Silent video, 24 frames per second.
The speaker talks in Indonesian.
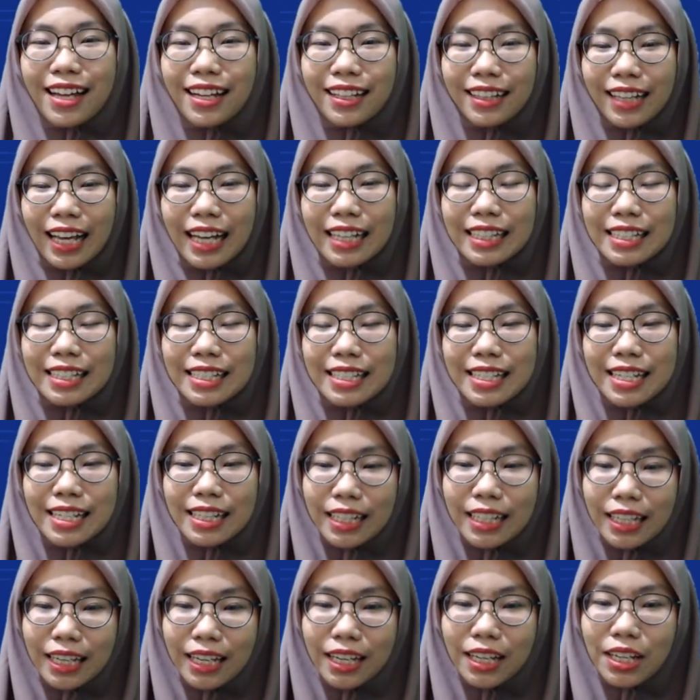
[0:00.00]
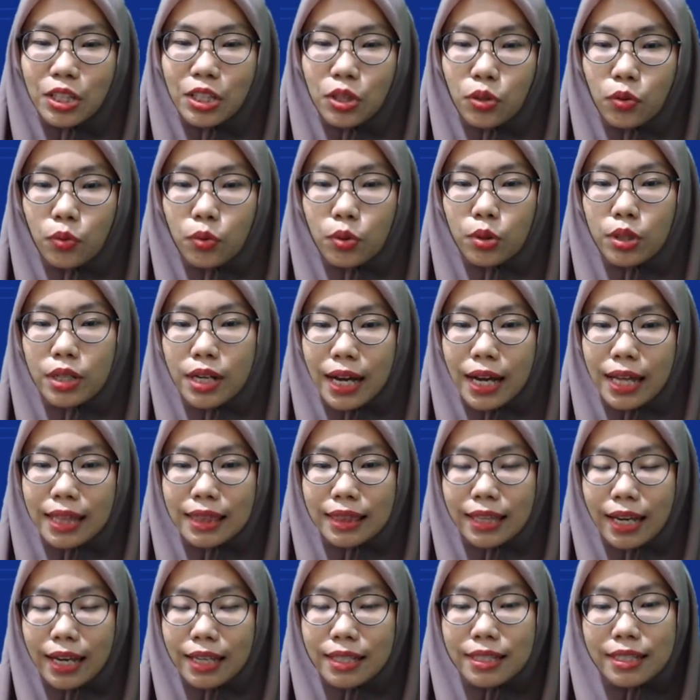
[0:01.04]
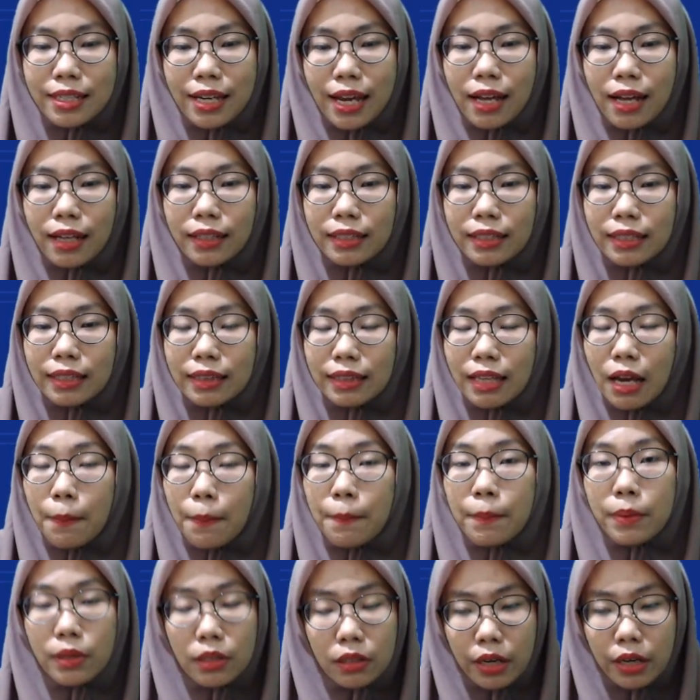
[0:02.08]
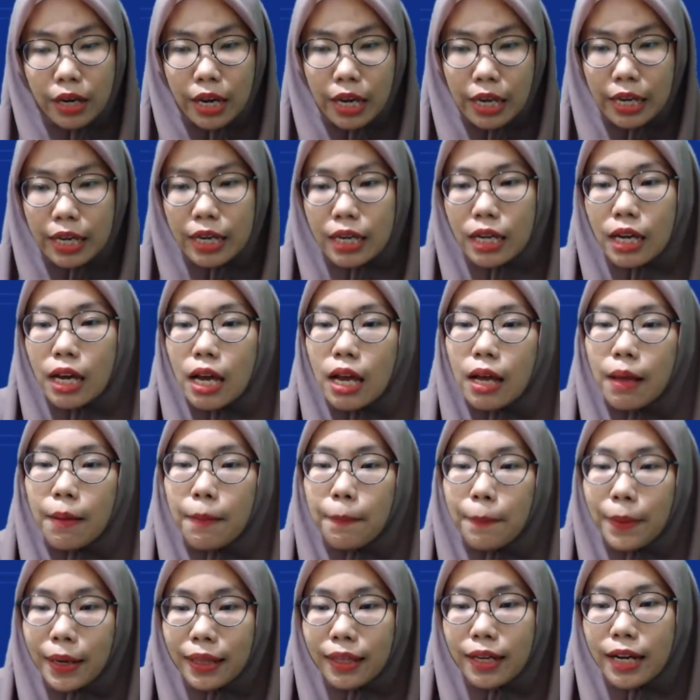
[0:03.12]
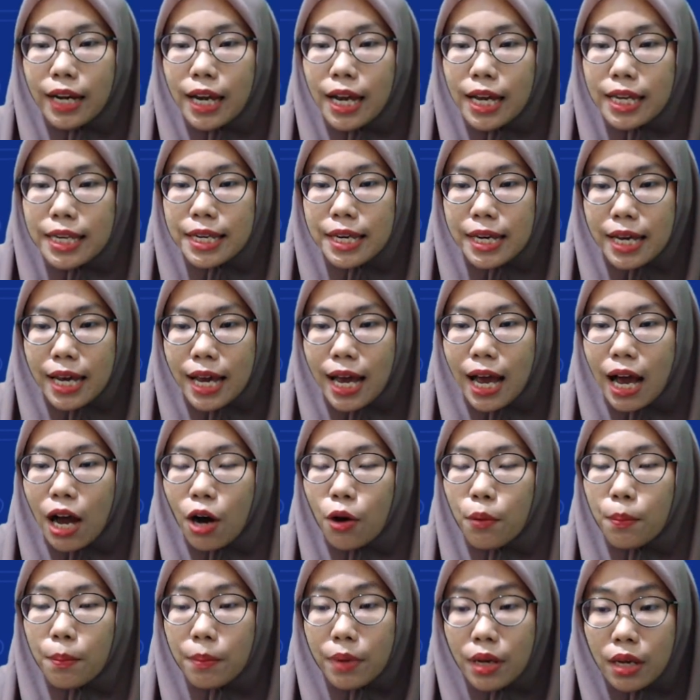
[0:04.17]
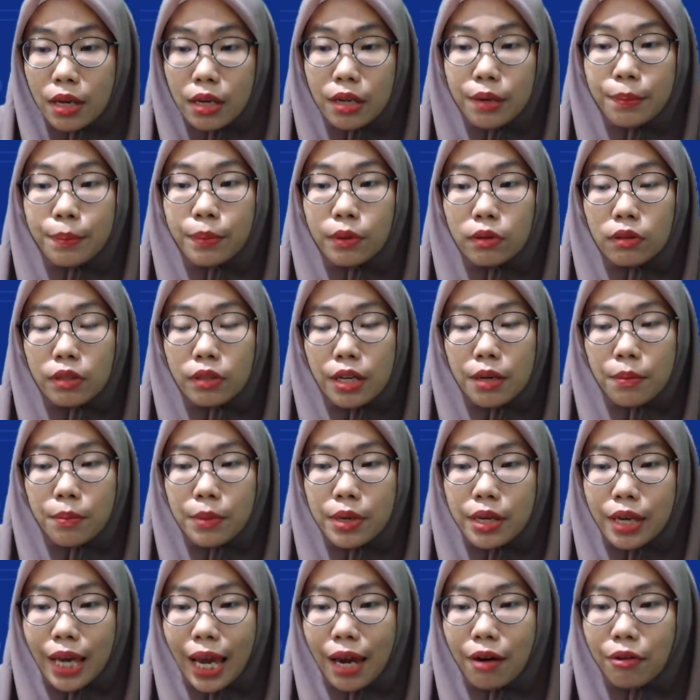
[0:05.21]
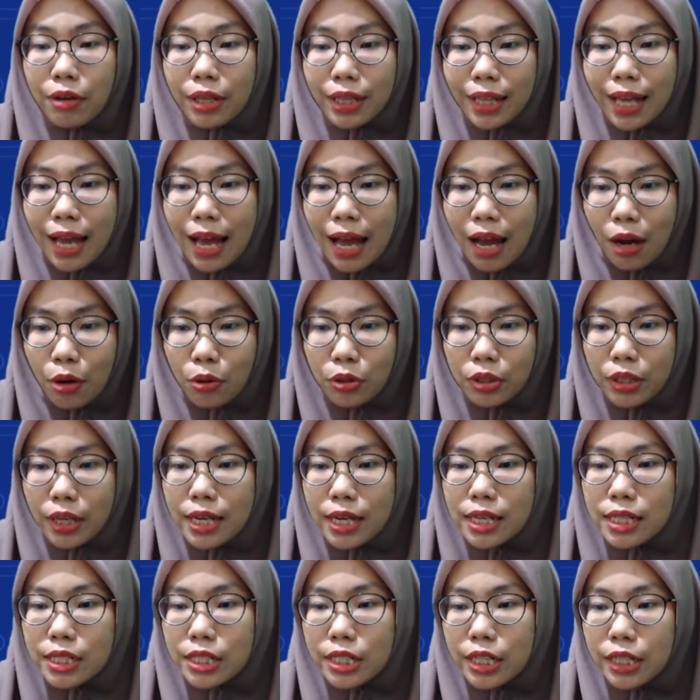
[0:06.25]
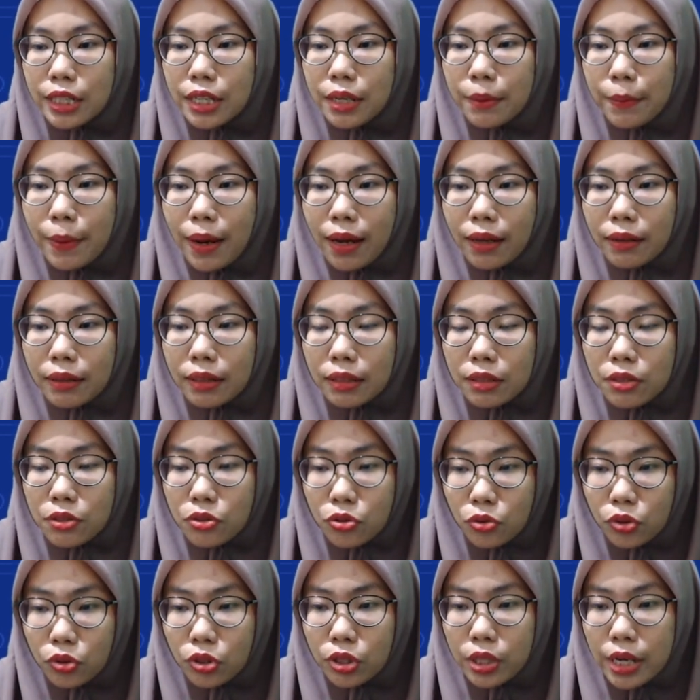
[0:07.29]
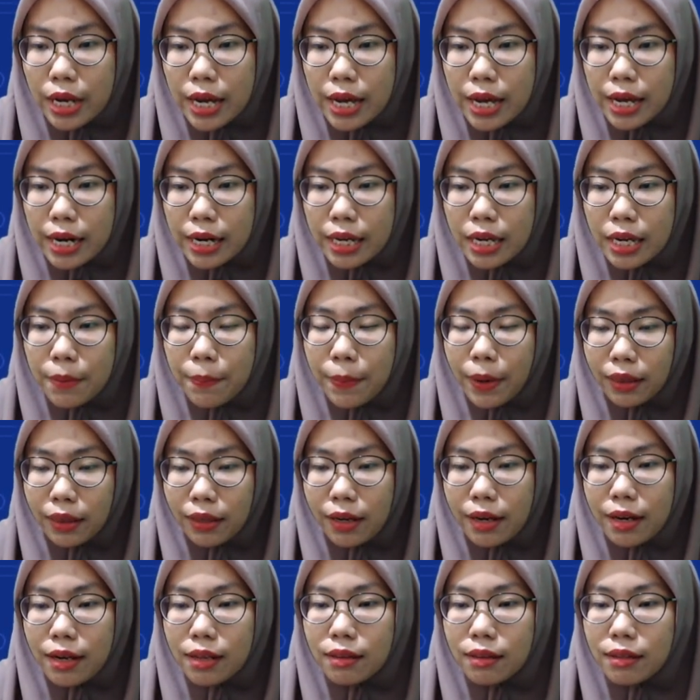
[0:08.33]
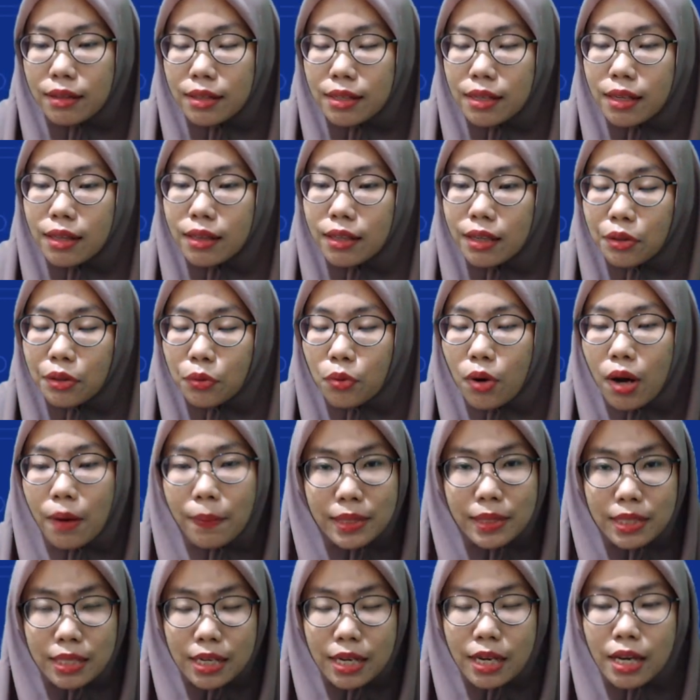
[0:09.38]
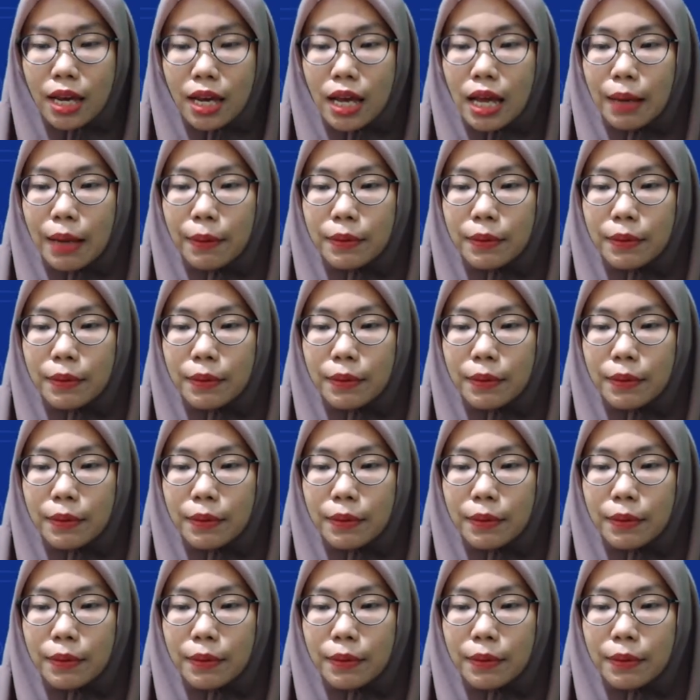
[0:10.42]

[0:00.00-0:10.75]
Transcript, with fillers: Nah, di sini itu dengan teks yang tentang bullying. Pertanyaannya, how may bullying be carried out? Jadi maksud dari pertanyaan ini tuh apa sih?